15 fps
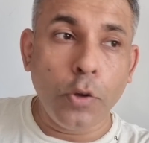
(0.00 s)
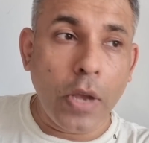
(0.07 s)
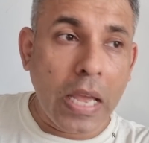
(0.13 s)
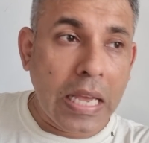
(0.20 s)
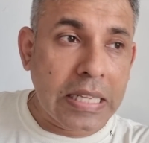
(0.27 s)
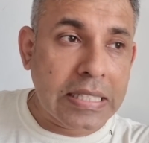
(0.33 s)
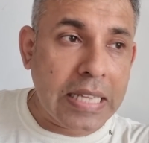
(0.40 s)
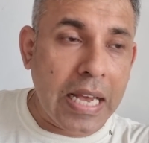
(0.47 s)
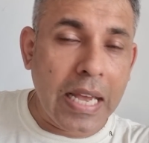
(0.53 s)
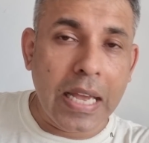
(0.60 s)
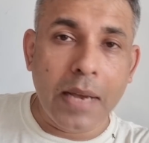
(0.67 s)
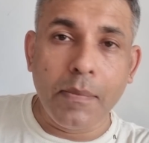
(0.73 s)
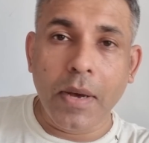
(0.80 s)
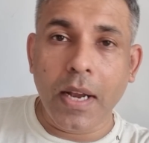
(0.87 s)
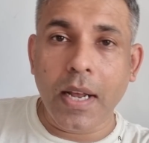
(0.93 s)
तो ऐसा
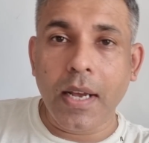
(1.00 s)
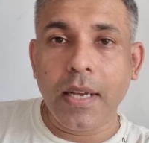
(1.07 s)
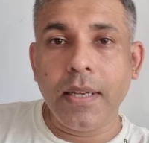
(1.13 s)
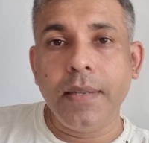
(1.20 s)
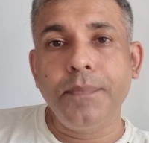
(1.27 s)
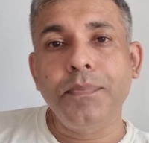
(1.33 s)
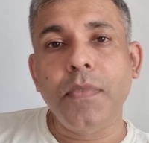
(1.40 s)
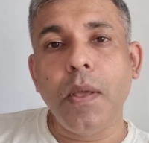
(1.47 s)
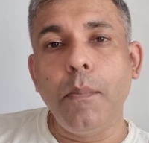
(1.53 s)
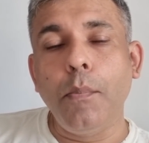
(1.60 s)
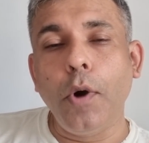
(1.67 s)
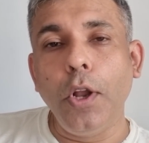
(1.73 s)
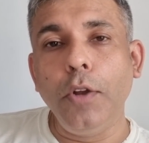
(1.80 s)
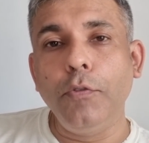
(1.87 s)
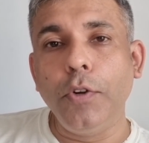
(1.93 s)
है हमारा
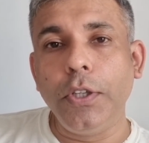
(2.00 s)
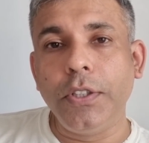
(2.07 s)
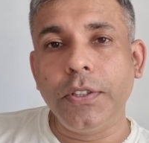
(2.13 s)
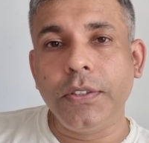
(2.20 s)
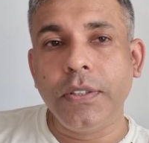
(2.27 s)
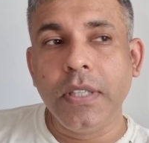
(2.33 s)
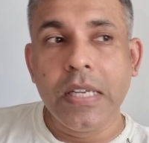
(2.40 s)
बॉलीवुड